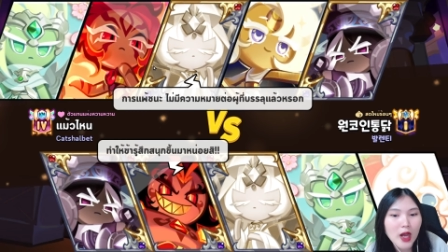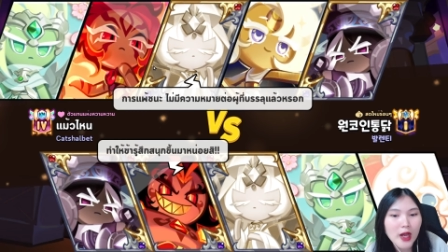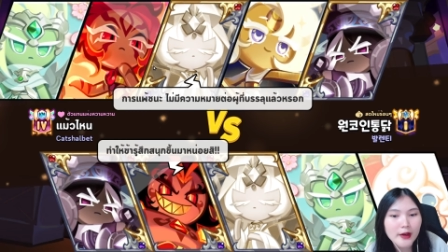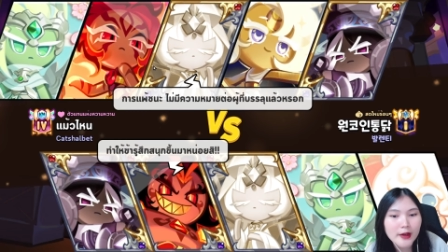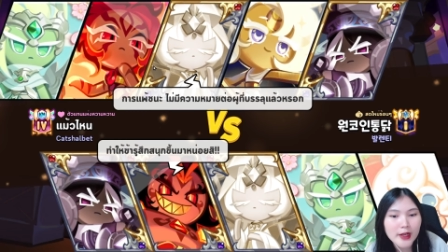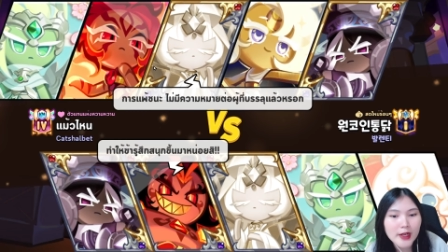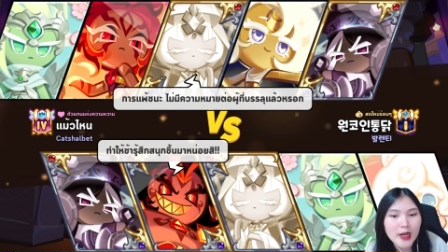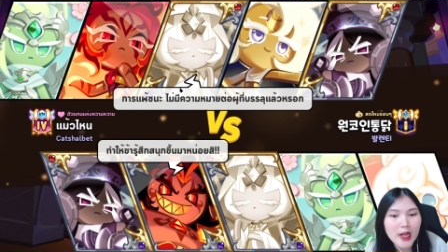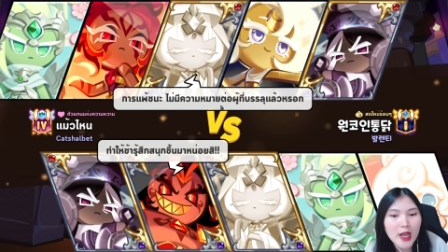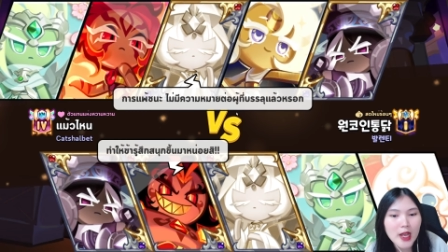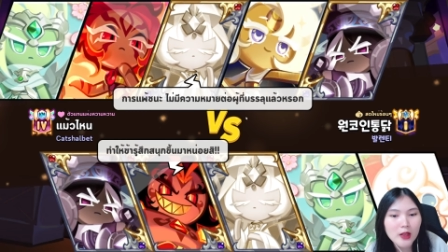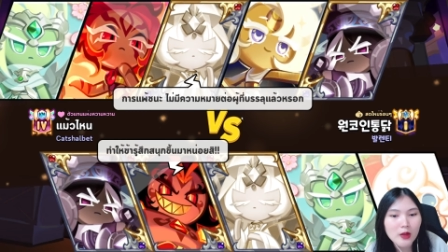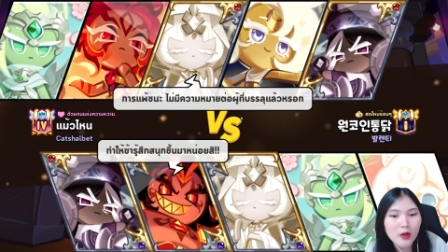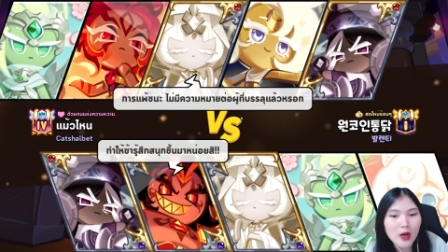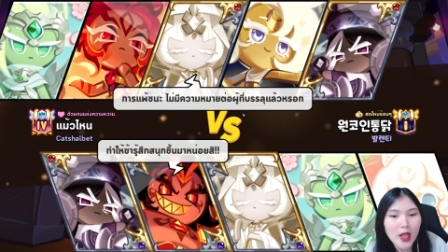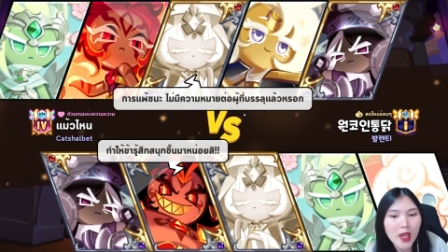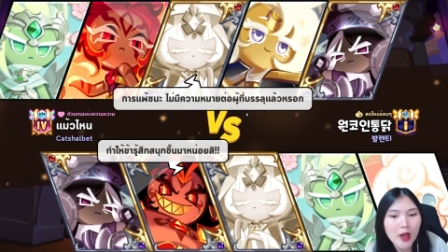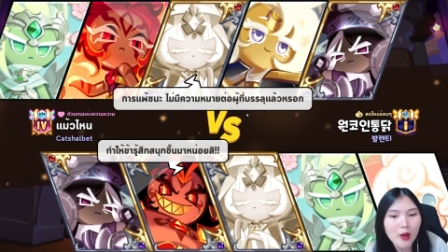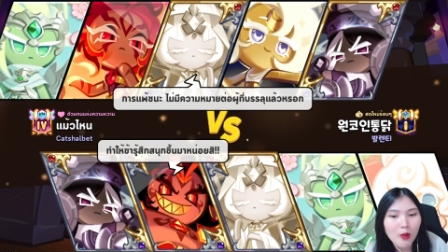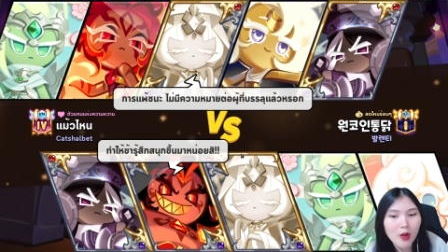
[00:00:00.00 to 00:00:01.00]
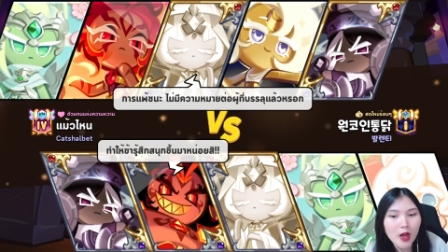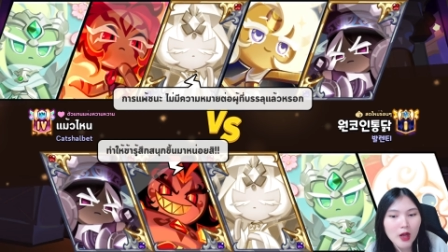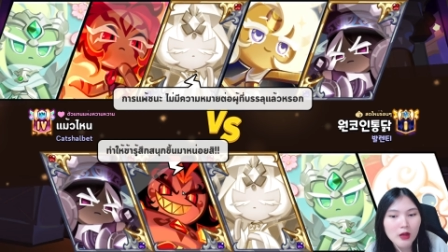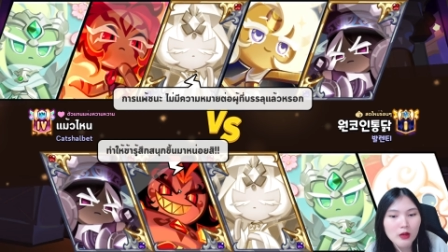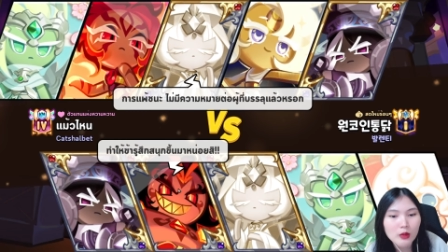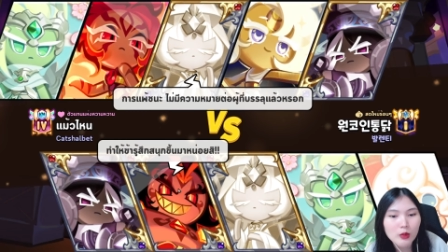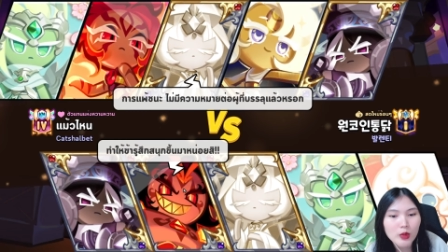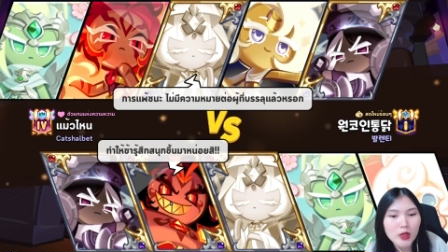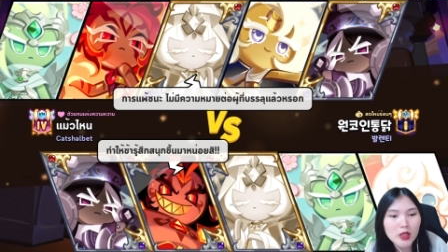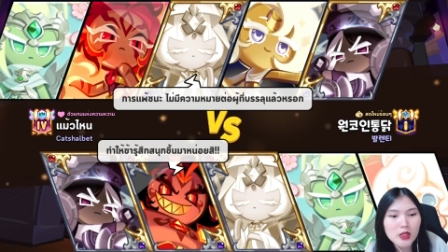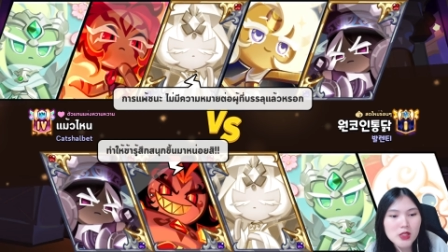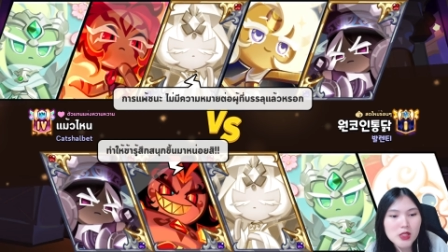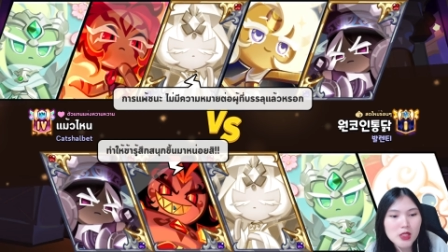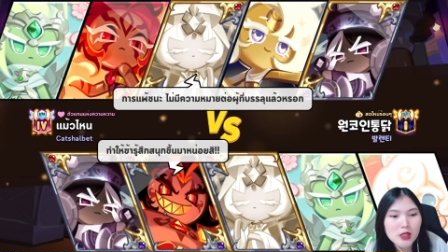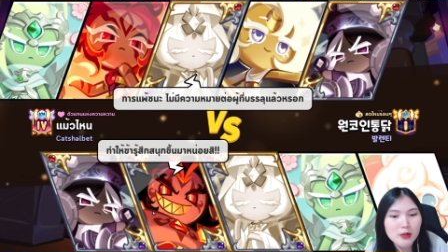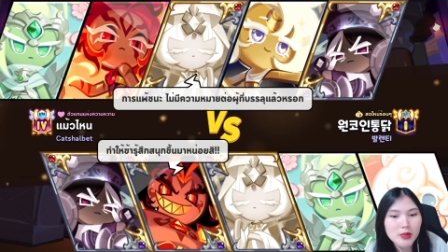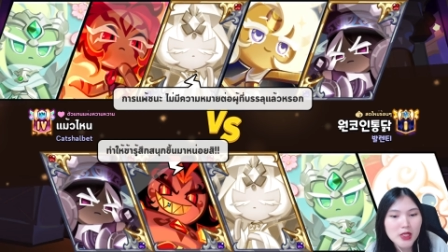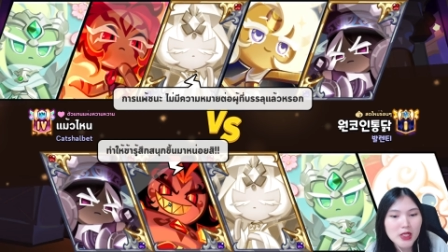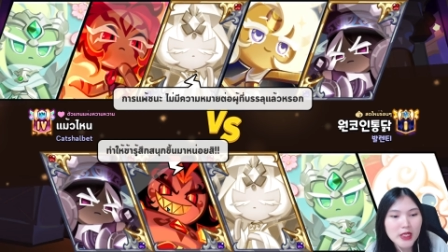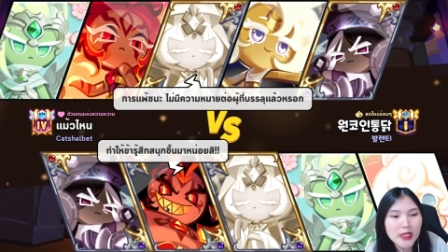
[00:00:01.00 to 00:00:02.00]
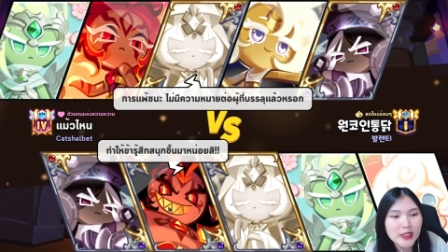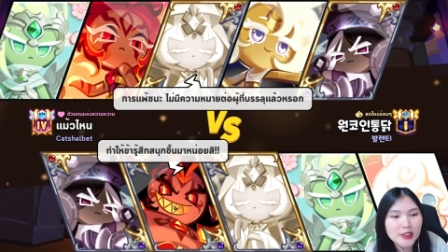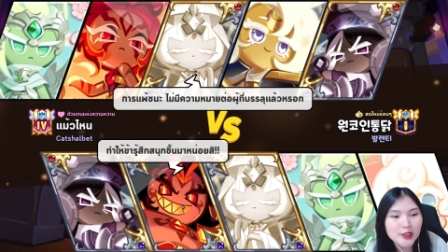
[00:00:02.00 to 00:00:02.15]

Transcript: อารีนาอยู่แล้วอ่ะเวลาเจอ Burning